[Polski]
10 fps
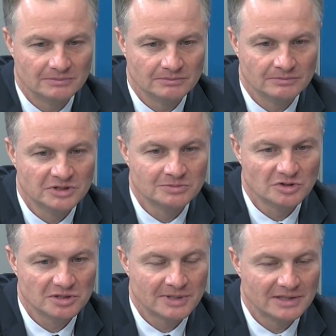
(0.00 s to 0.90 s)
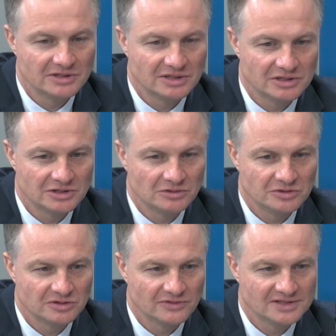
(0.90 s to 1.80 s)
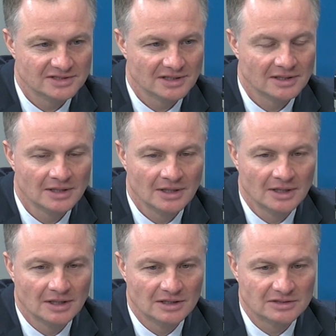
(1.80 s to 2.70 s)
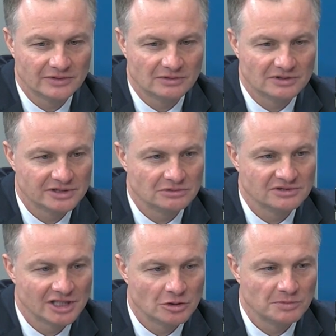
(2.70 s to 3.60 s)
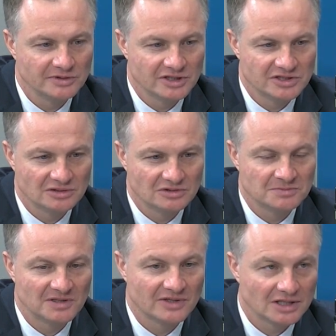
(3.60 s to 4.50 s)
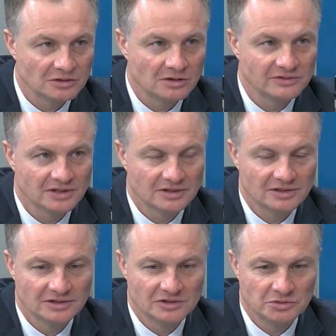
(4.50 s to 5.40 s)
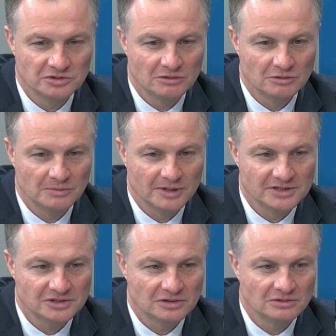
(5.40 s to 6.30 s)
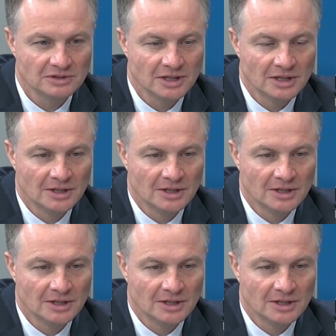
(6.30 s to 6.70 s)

być może będzie, jeśli chodzi o kwestię sfery rodzaju ceł, podejścia do spraw handlowych yy, z Unią Europejską. Wie